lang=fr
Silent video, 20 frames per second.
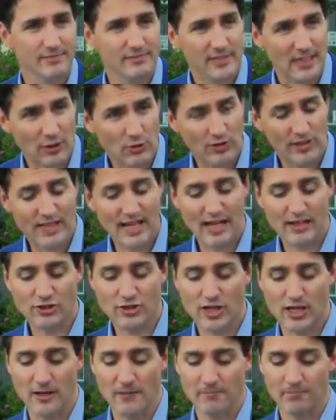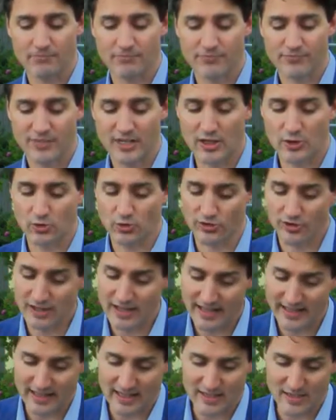Ça coûte de l'argent. Les cours de
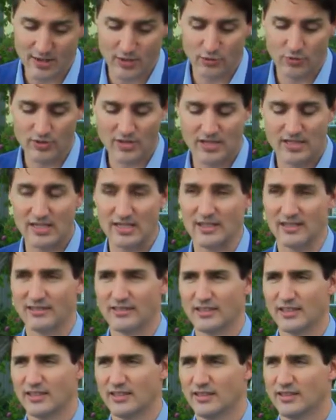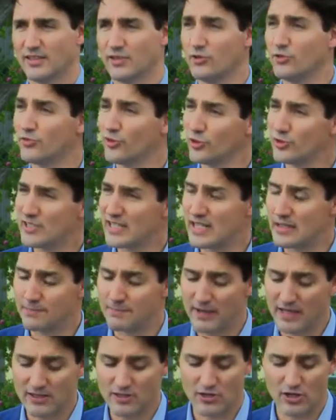natation aussi. Les nouveaux
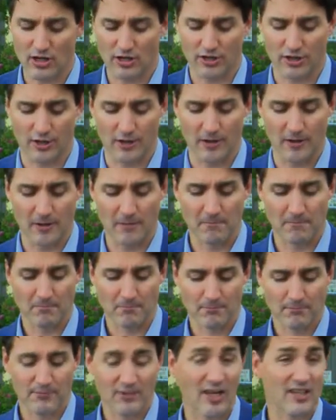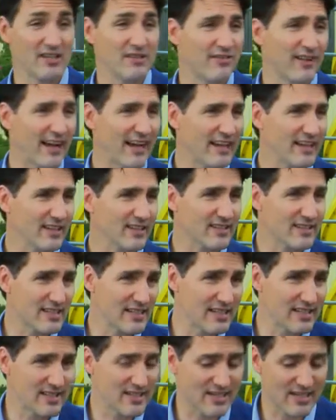équipements de soccer. En hiver,
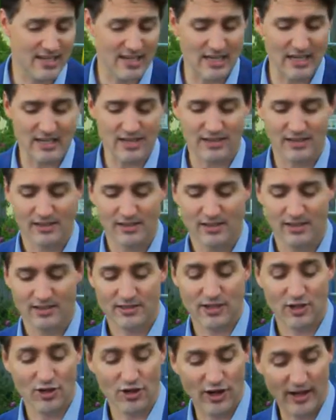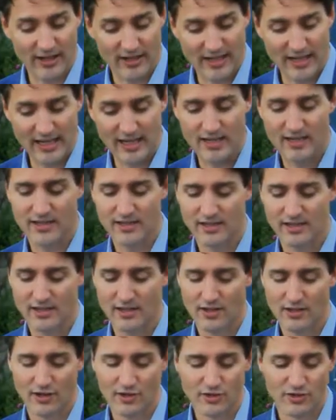c'est le ski, c'est le hockey.
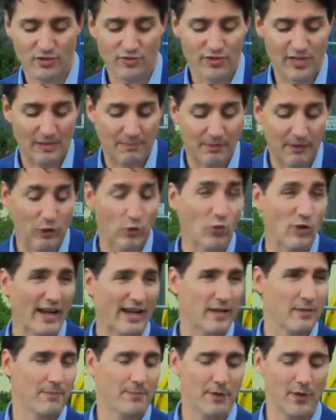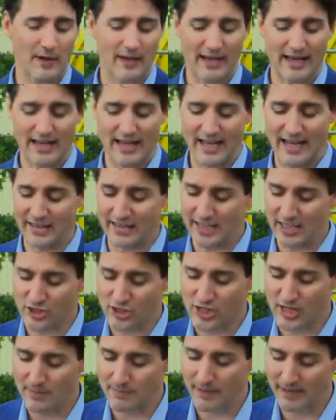Lorsque vous n'êtes pas trop occupé à
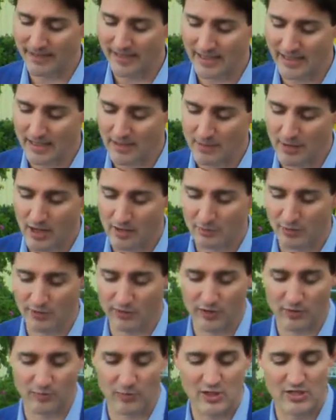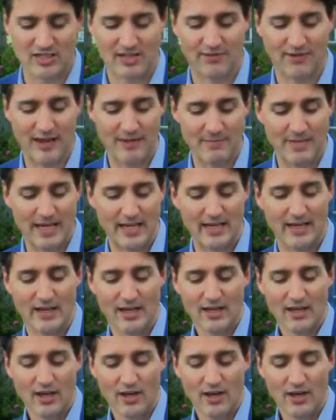attacher les patins des membres de votre petite famille,